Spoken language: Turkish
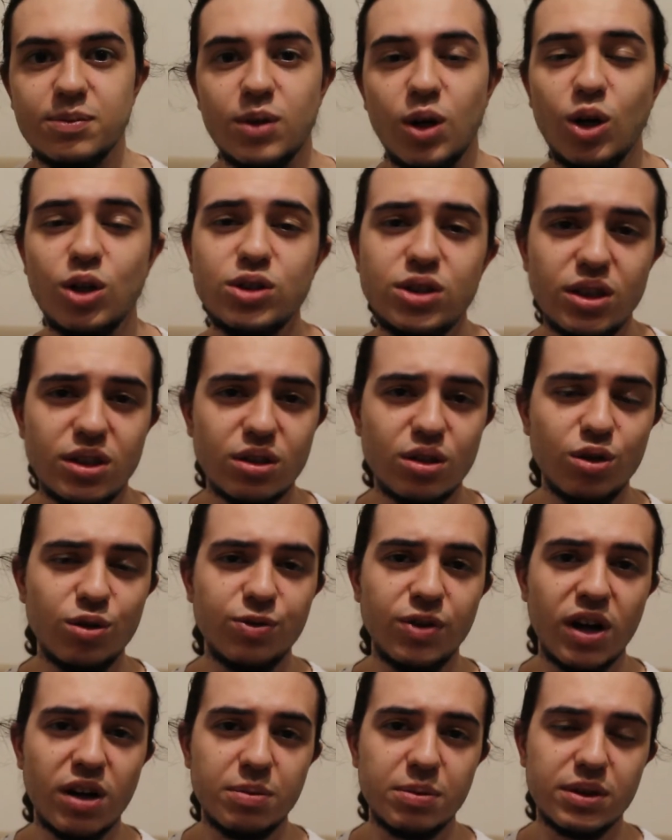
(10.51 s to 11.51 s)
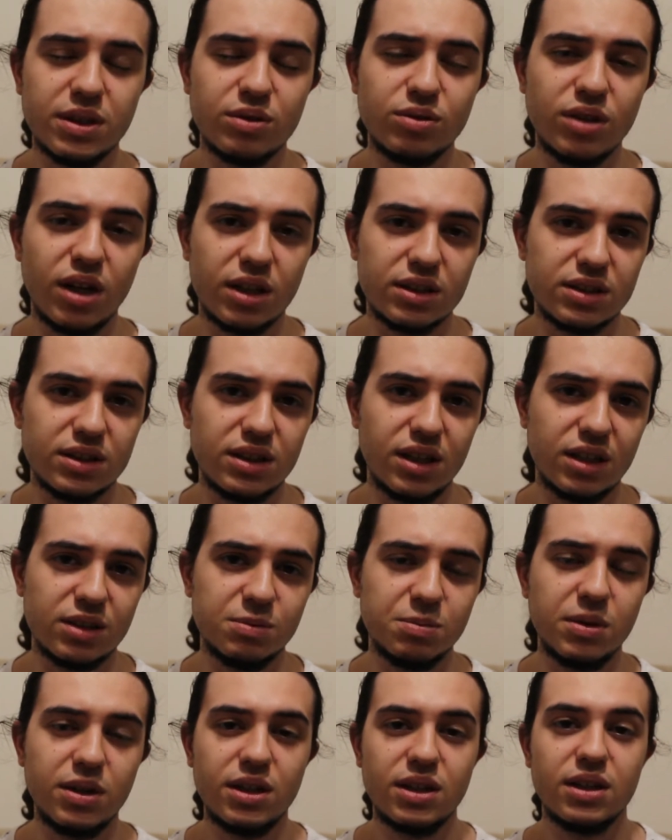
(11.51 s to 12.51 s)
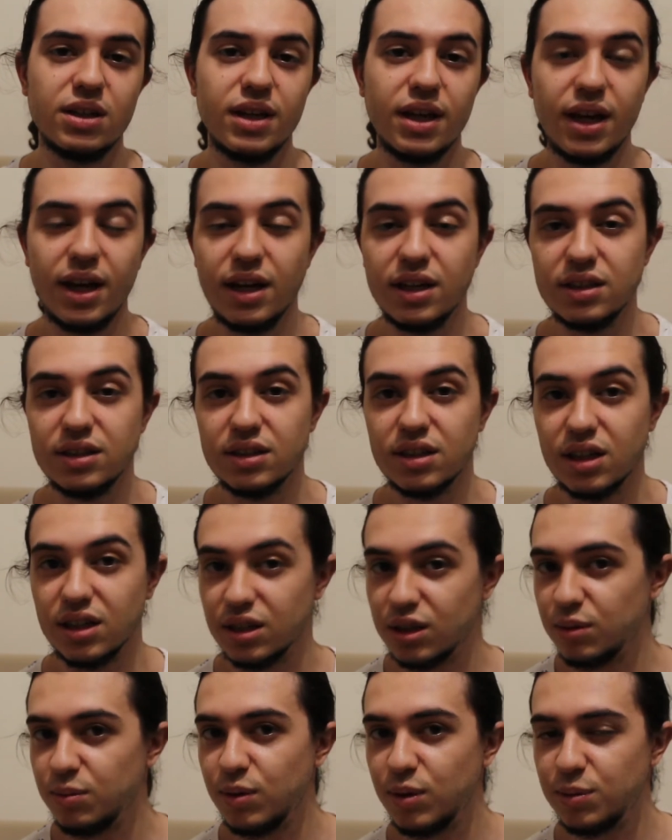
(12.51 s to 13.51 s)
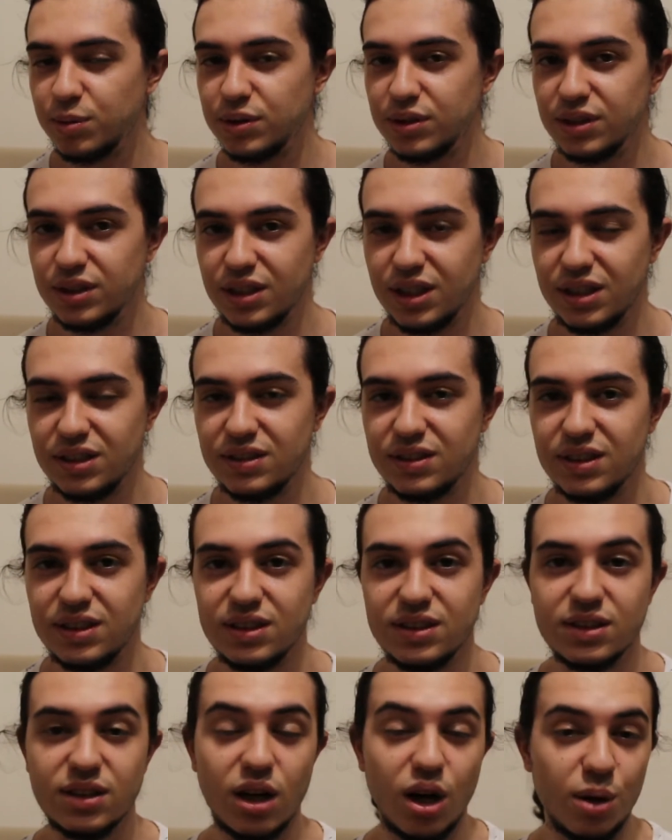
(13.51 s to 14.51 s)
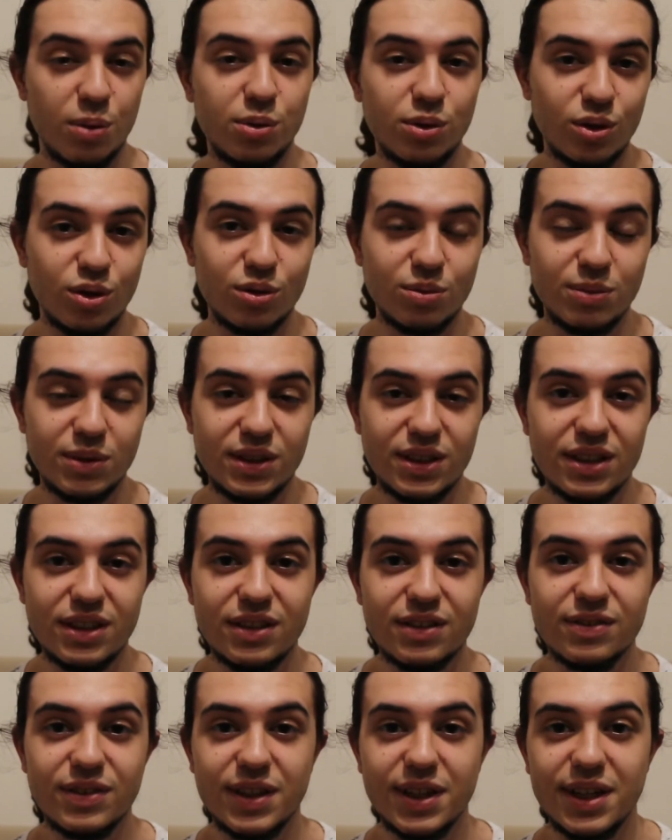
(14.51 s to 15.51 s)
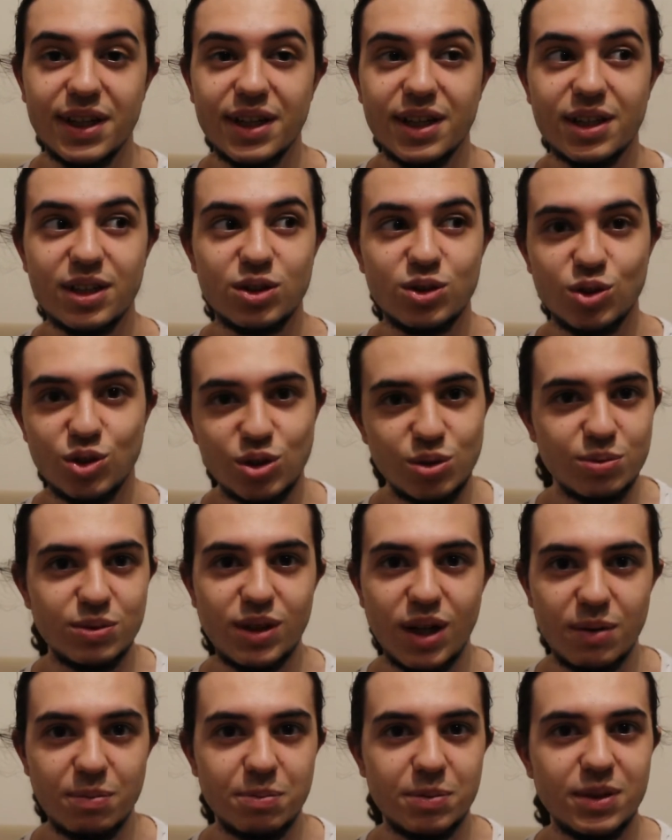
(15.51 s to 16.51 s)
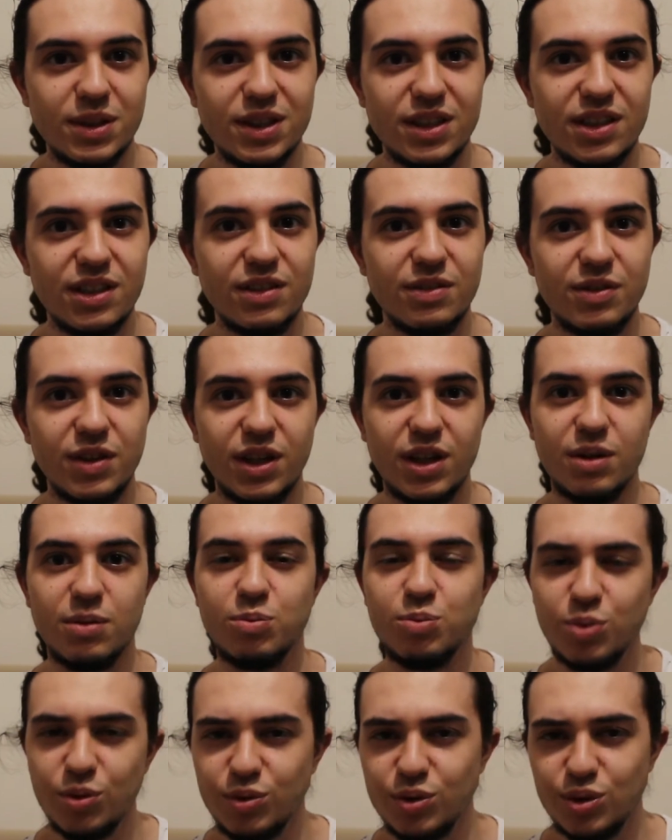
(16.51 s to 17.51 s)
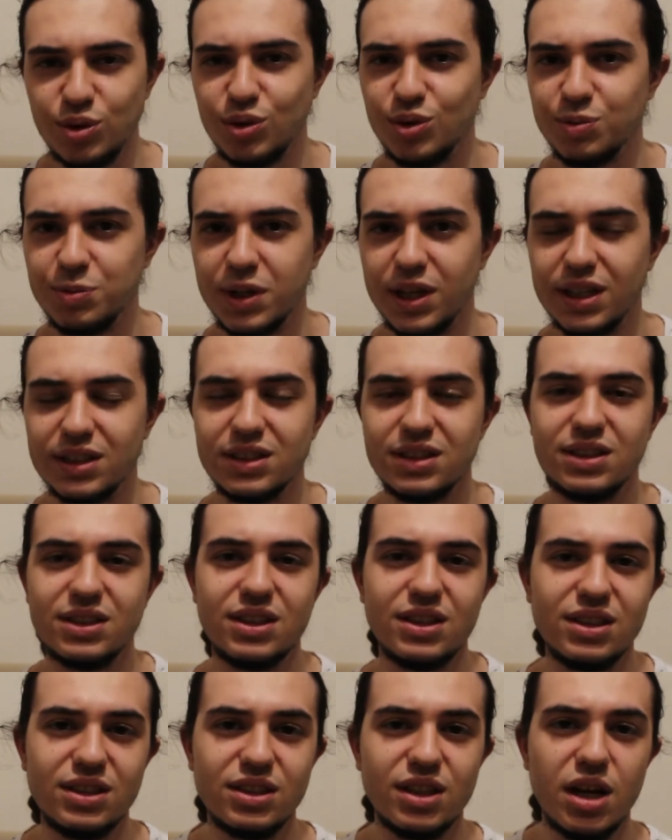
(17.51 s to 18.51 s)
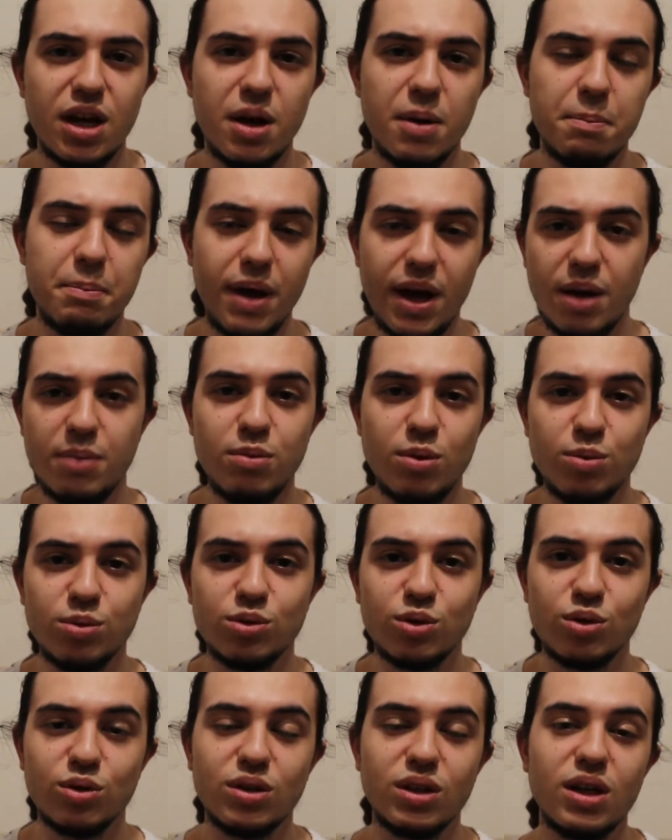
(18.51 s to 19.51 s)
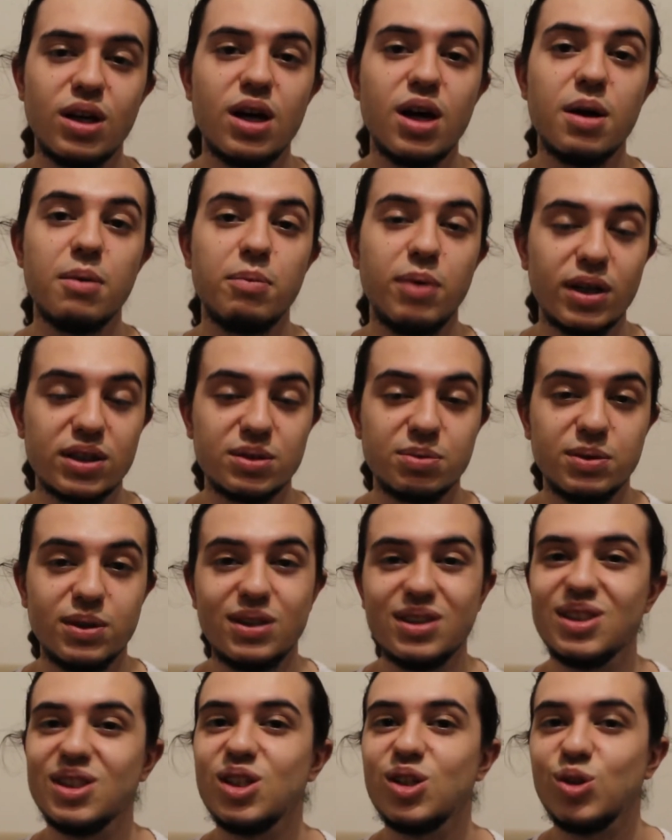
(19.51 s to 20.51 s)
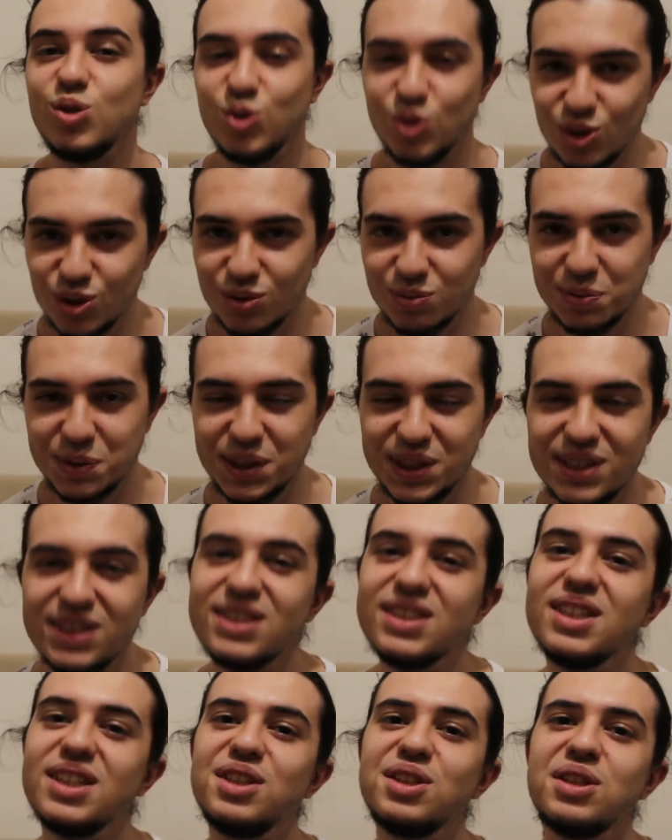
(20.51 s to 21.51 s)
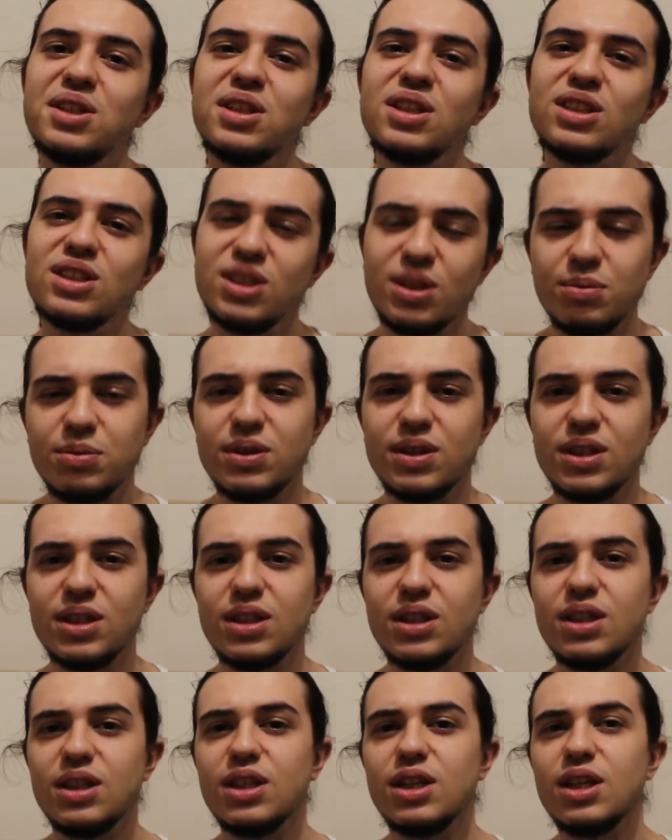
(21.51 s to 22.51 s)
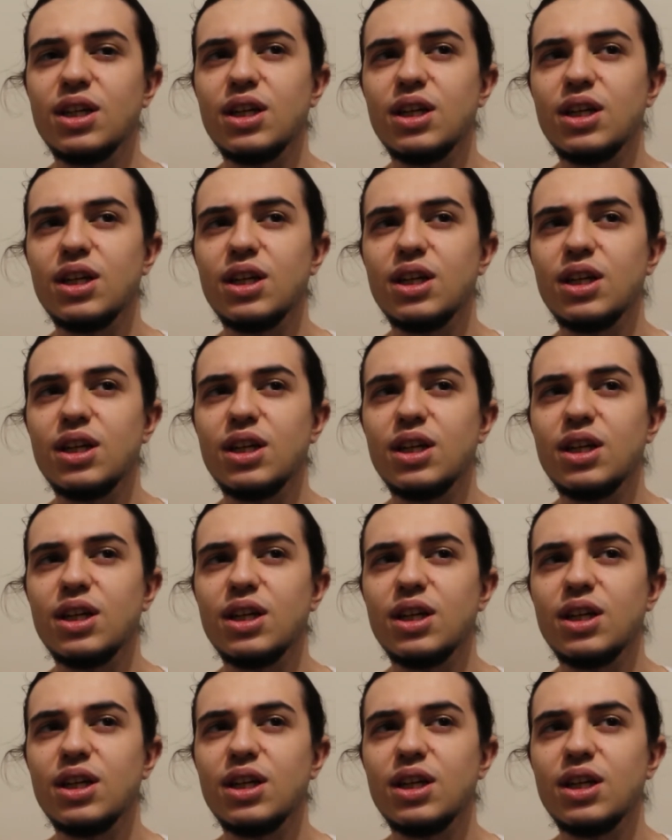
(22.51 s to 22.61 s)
Öncelikle ufak bir hatırlatma. Eğer kanalıma abone değilseniz abone olmayı ve yorum yapmayı ve bu videoyu beğendiyseniz beğenme butonuna basmayı unutmayın. Şimdi